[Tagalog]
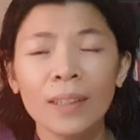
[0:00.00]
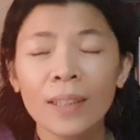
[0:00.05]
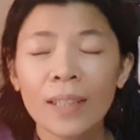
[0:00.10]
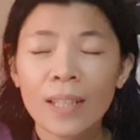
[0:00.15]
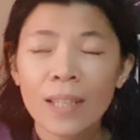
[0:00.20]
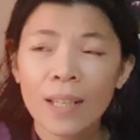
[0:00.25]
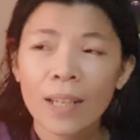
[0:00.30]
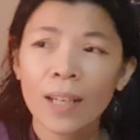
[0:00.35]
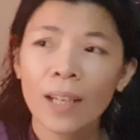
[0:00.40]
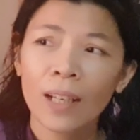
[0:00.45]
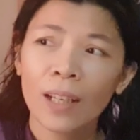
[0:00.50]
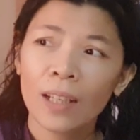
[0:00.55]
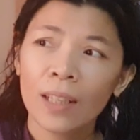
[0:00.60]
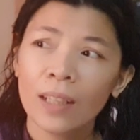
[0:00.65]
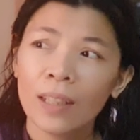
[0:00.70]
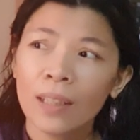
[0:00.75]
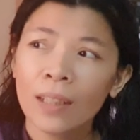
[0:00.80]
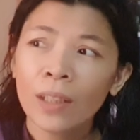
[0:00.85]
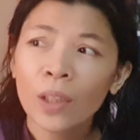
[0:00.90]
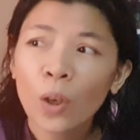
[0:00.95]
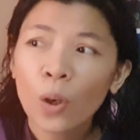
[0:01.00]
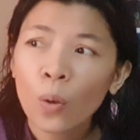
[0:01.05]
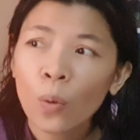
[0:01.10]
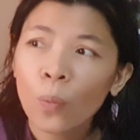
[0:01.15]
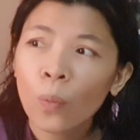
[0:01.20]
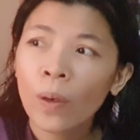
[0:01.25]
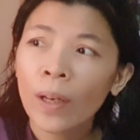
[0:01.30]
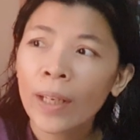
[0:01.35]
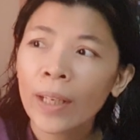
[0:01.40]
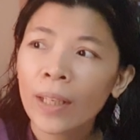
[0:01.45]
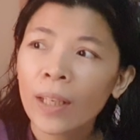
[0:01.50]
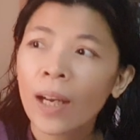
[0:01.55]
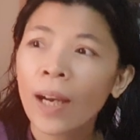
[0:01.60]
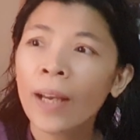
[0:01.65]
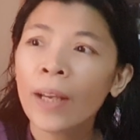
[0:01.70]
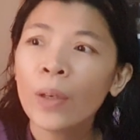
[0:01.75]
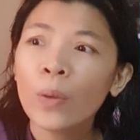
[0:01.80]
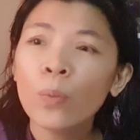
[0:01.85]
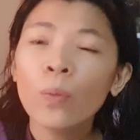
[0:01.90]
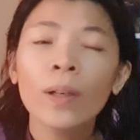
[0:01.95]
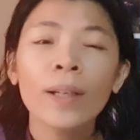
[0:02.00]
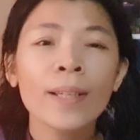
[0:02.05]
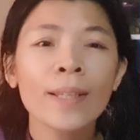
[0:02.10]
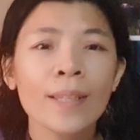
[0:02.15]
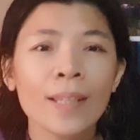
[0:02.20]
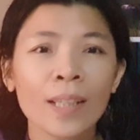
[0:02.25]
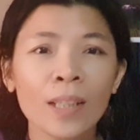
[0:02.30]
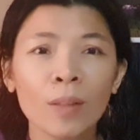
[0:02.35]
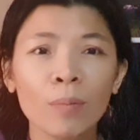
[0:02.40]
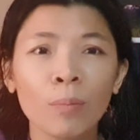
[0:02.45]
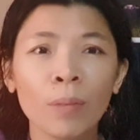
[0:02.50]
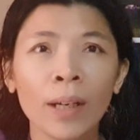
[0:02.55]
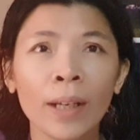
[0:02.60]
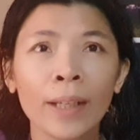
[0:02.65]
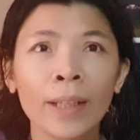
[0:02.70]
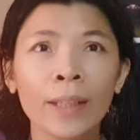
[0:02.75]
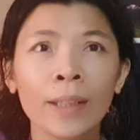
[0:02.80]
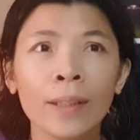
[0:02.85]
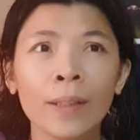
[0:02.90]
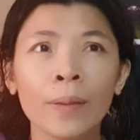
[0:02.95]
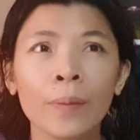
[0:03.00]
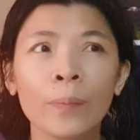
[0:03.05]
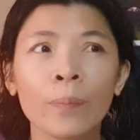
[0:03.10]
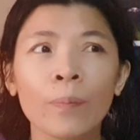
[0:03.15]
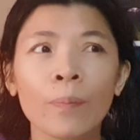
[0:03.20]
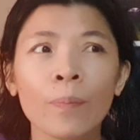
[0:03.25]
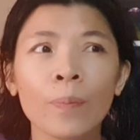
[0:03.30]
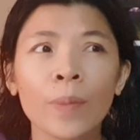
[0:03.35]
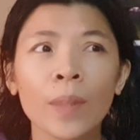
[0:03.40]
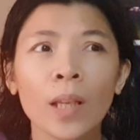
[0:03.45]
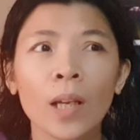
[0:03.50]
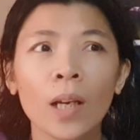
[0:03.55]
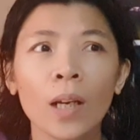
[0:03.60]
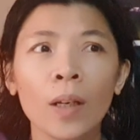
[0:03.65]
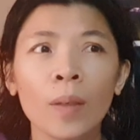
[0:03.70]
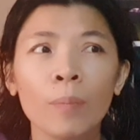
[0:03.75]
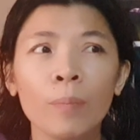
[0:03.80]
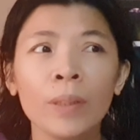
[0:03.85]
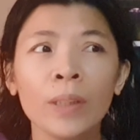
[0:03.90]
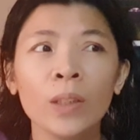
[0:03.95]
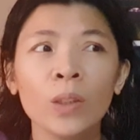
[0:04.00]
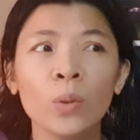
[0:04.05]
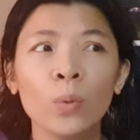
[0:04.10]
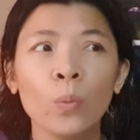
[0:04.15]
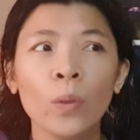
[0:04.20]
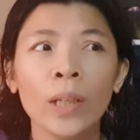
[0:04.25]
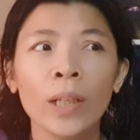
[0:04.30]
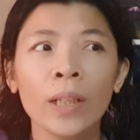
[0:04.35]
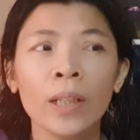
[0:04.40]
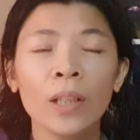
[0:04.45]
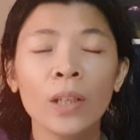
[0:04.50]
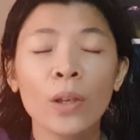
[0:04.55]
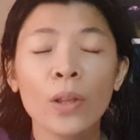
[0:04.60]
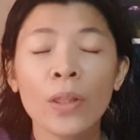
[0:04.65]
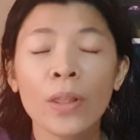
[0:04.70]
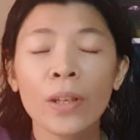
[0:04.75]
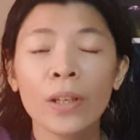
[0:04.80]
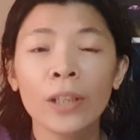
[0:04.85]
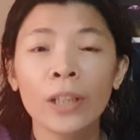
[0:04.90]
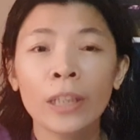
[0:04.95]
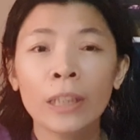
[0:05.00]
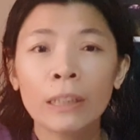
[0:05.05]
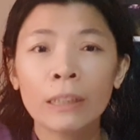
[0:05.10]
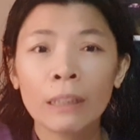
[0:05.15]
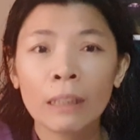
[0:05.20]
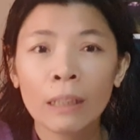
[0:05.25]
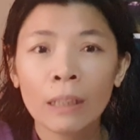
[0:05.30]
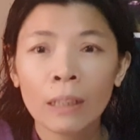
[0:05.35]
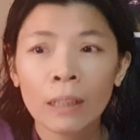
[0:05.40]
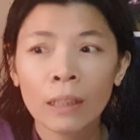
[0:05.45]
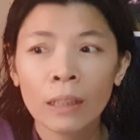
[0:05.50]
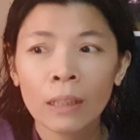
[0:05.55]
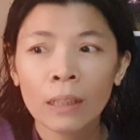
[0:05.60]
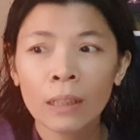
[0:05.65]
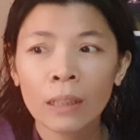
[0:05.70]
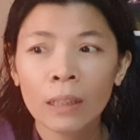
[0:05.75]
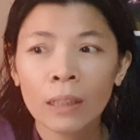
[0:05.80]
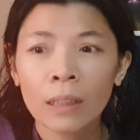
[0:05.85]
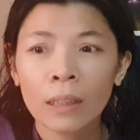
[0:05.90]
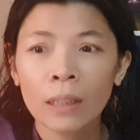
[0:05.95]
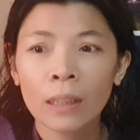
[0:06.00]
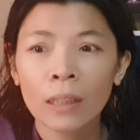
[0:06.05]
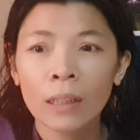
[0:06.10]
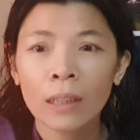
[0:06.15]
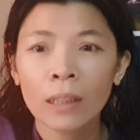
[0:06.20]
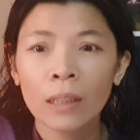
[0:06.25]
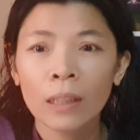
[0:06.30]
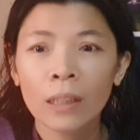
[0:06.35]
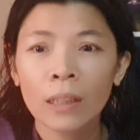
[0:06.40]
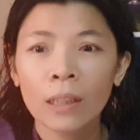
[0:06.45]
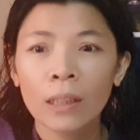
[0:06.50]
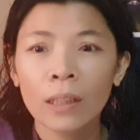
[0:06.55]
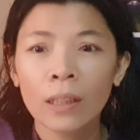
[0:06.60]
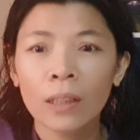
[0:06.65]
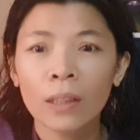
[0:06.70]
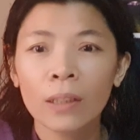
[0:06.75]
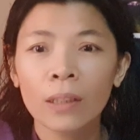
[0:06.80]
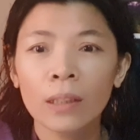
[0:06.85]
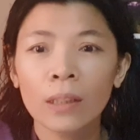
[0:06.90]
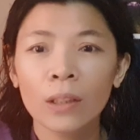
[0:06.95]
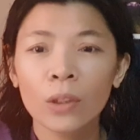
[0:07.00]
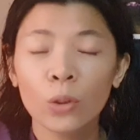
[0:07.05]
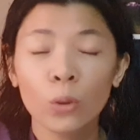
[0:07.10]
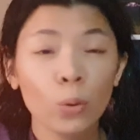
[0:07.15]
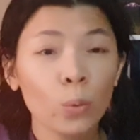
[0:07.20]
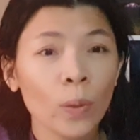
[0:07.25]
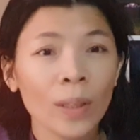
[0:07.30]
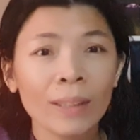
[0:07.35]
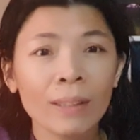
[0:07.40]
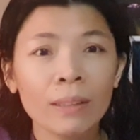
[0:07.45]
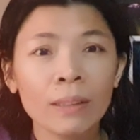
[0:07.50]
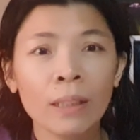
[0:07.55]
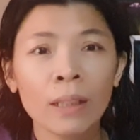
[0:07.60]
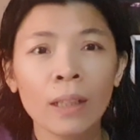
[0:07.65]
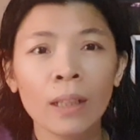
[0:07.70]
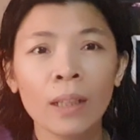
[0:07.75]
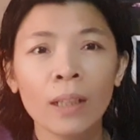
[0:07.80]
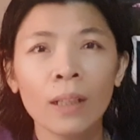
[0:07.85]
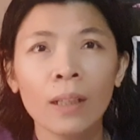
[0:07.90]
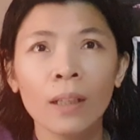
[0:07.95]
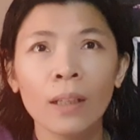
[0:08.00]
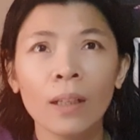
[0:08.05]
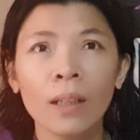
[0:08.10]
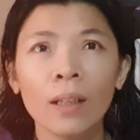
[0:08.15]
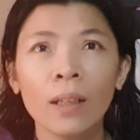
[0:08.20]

Kasi, you know, when I was in my uh, between 30 to 20,